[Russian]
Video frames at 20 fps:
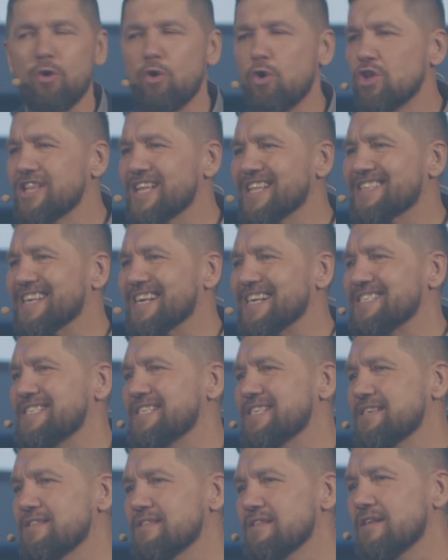Он
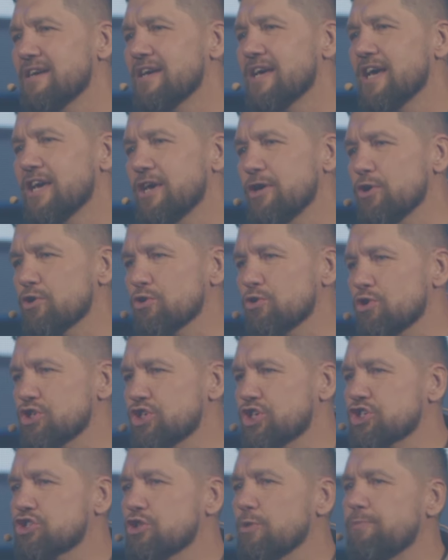отразил. И Он
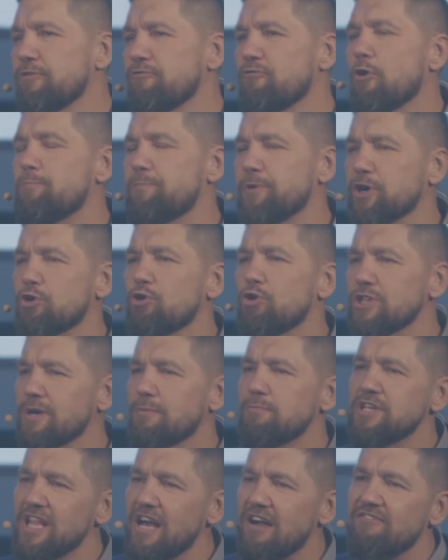хочет, чтобы Его
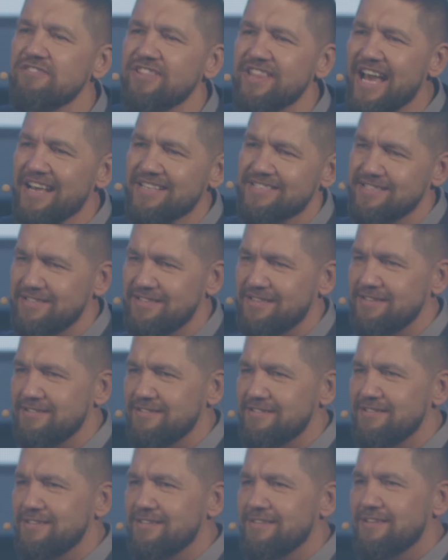природа была в нас.
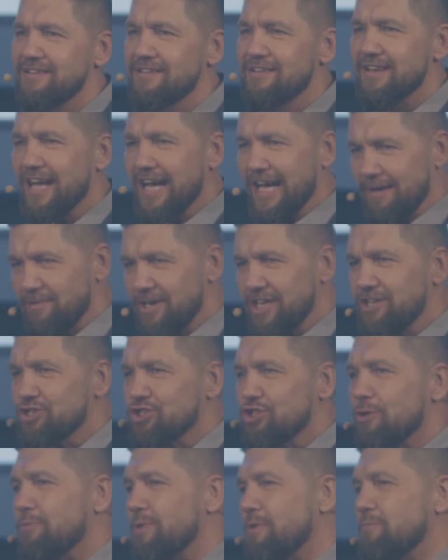Аминь.
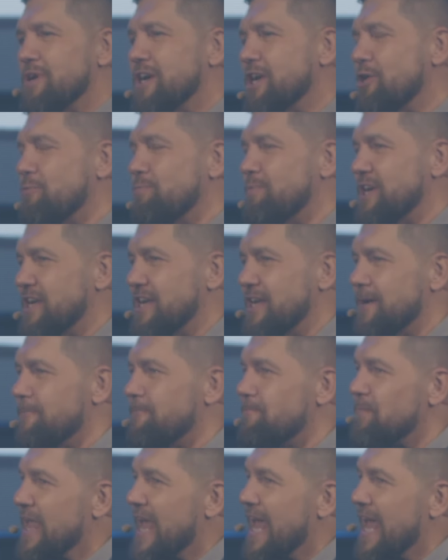Чтобы мы любили.